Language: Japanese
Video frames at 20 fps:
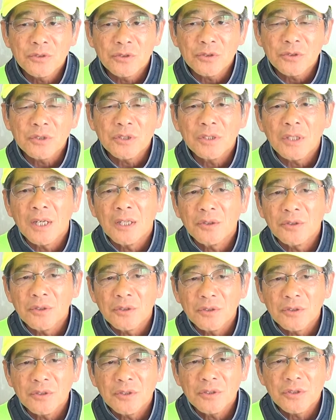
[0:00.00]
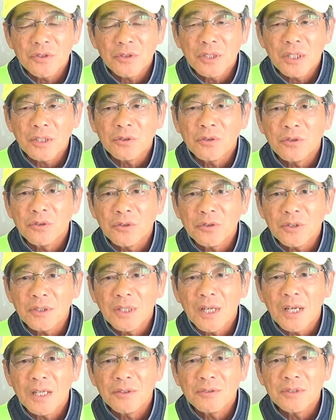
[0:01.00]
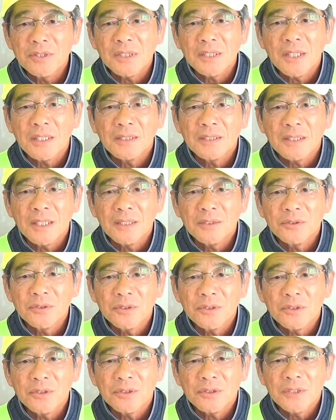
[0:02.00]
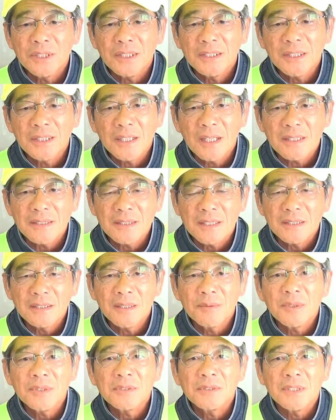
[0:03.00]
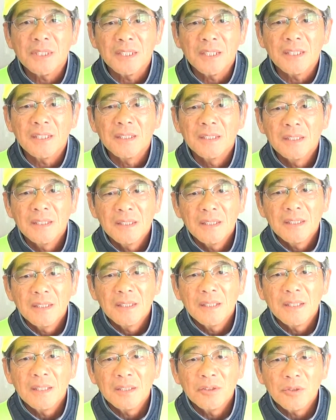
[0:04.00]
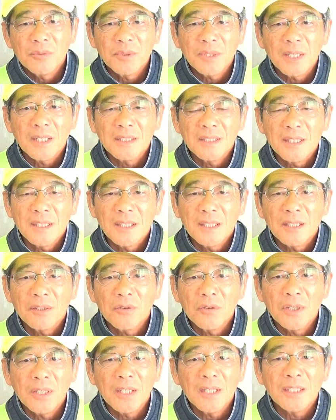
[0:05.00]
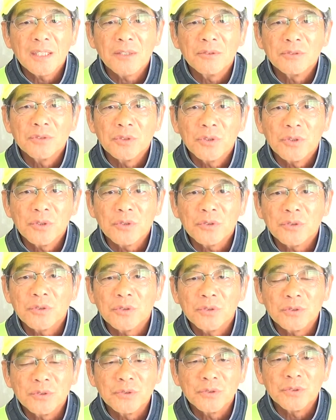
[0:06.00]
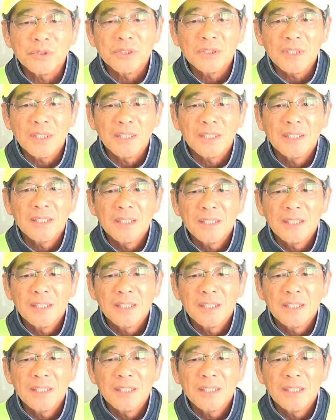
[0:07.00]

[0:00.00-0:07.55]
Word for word: ちょうどあの小学校の帰る時間帯と大体勝ち合ってますんでね、えー、呼びかけ声かけ運動というふうにね、